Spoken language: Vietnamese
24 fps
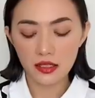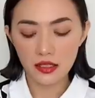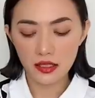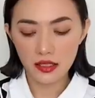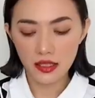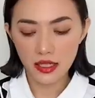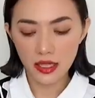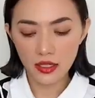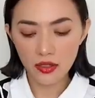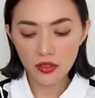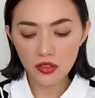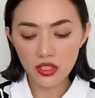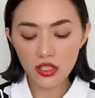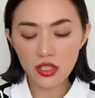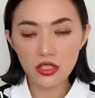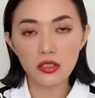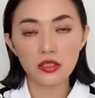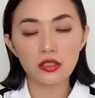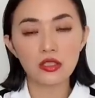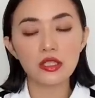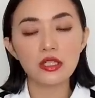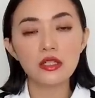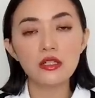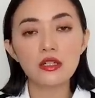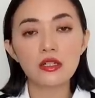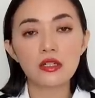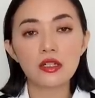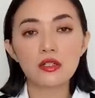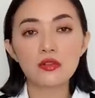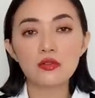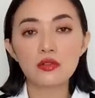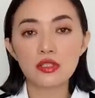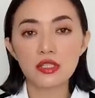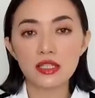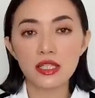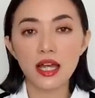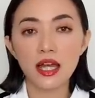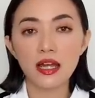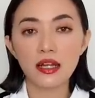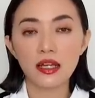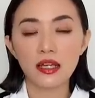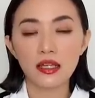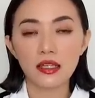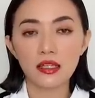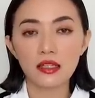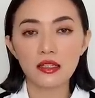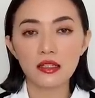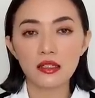để nó xử lý được cái luân xa
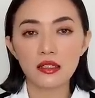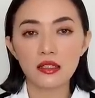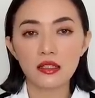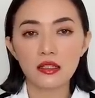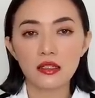này á